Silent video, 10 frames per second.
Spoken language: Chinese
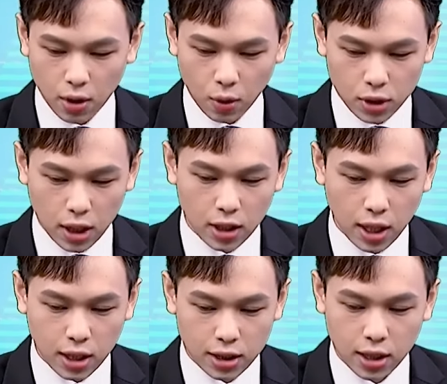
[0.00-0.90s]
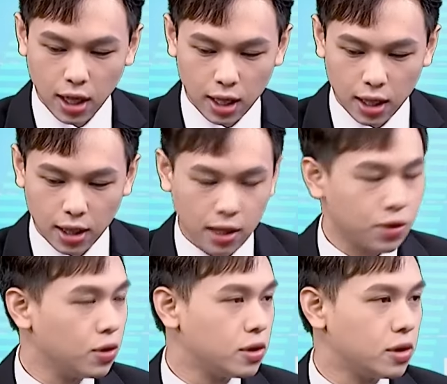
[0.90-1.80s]
我这样带大家来看，大家
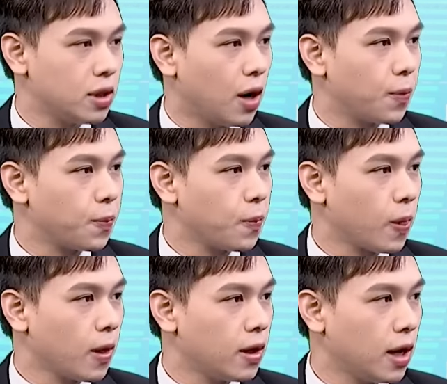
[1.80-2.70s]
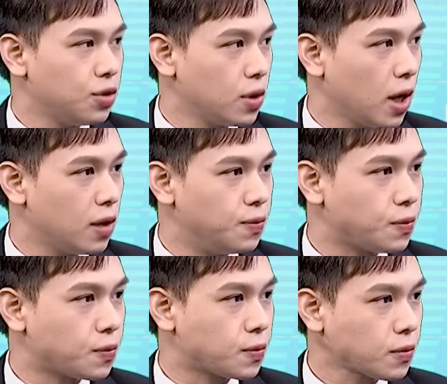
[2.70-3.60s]
就会知道。来去看，
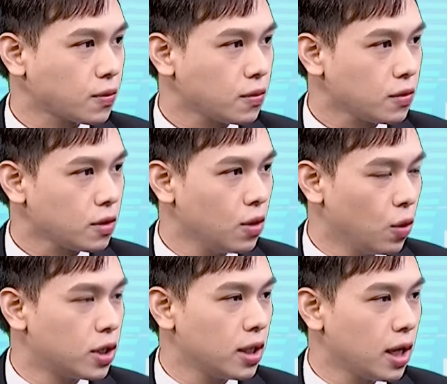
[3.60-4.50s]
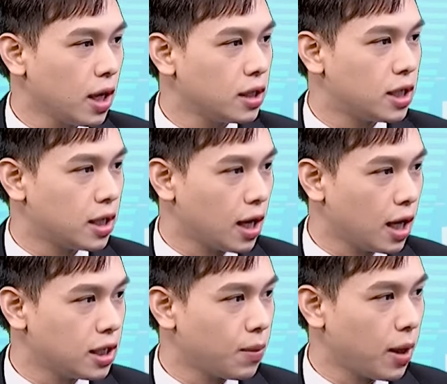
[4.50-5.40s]
我先带大家简单
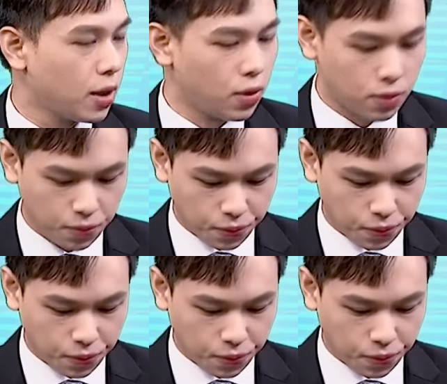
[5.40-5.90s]
看一下美股。